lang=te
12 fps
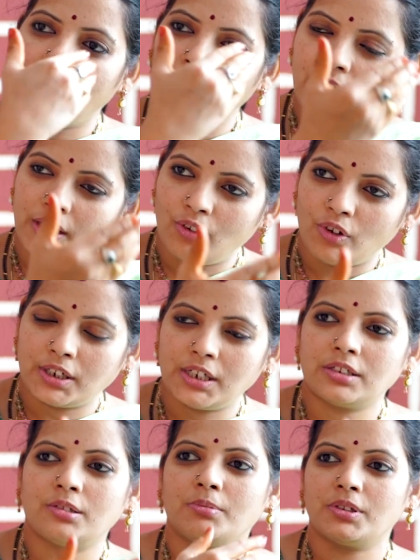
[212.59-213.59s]
వేరే ఒక
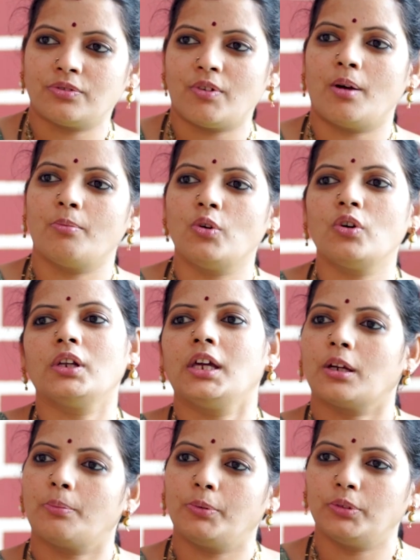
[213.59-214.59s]
నరసింహస్వామో
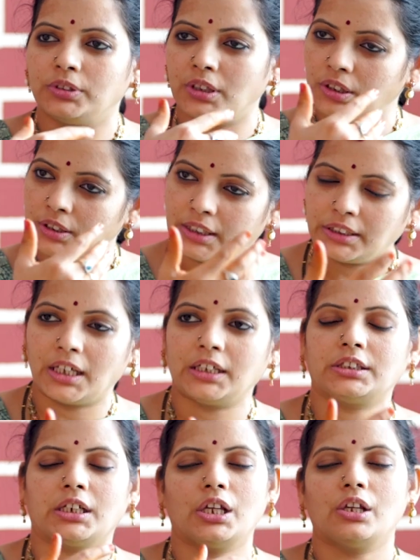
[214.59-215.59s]
లేకపోతే
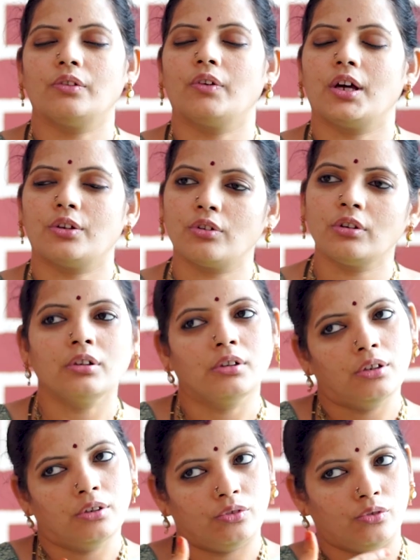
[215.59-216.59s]
దత్తాత్రేయులు వారో
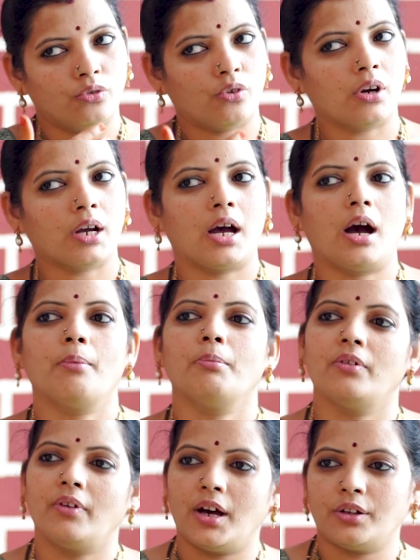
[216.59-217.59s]
ఇంకొక
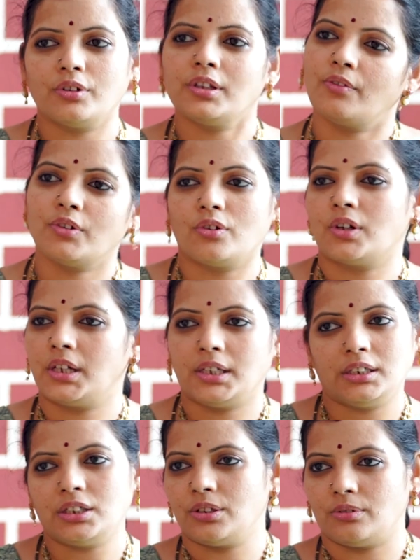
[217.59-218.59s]
అమ్మవారో ఎవరో
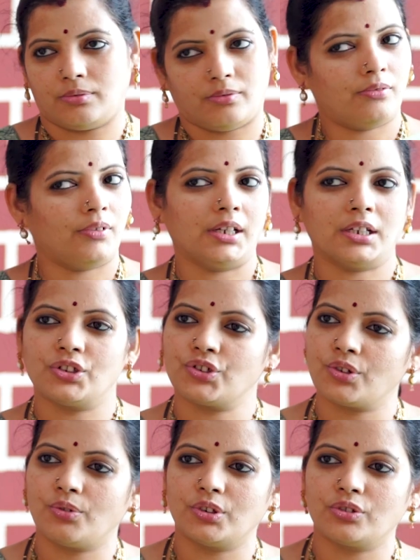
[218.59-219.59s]
అంటే వాళ్ళకి
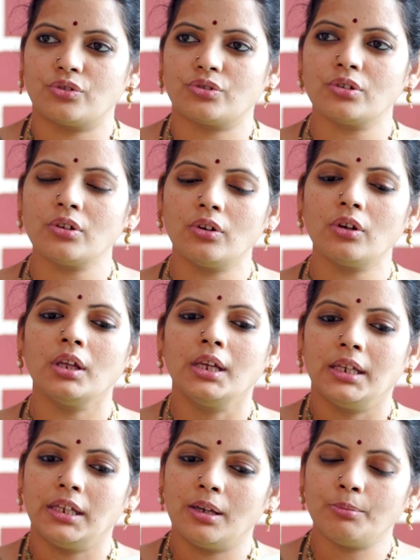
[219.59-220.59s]
ఇష్టం ఉండొచ్చు సో
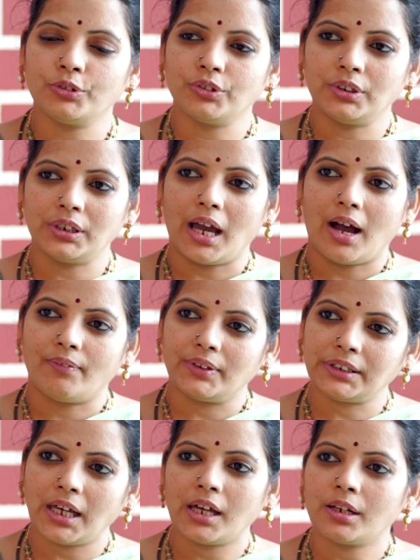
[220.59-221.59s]
ఏమవుతుందంటే
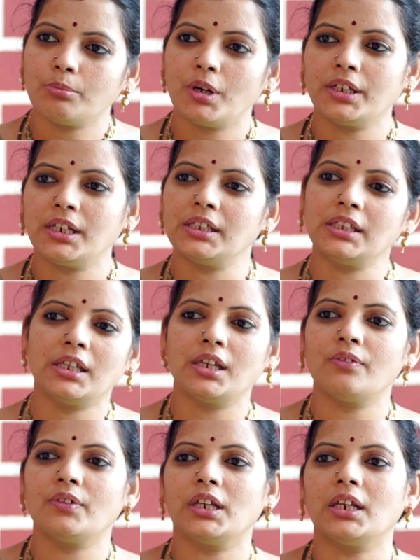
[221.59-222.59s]
అవతారం అనేది
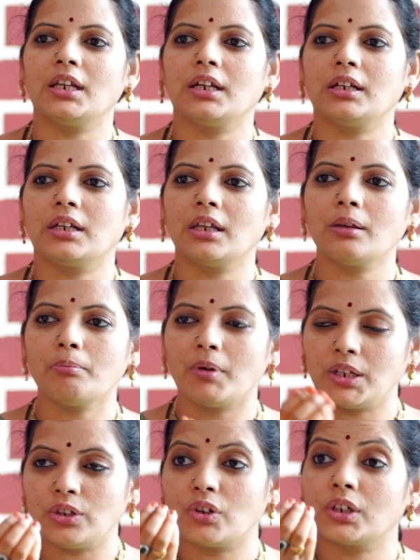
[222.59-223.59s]
ఏమిటి అంటే
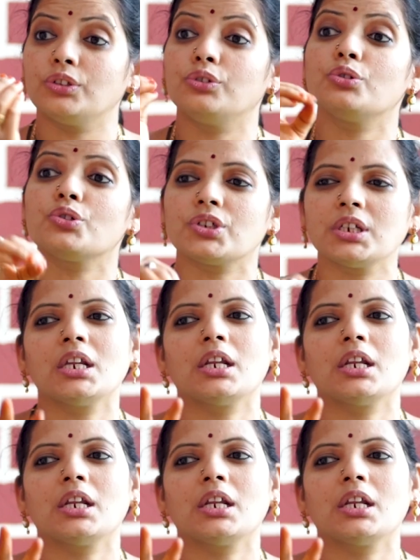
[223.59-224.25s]
మన యొక్క దృష్టి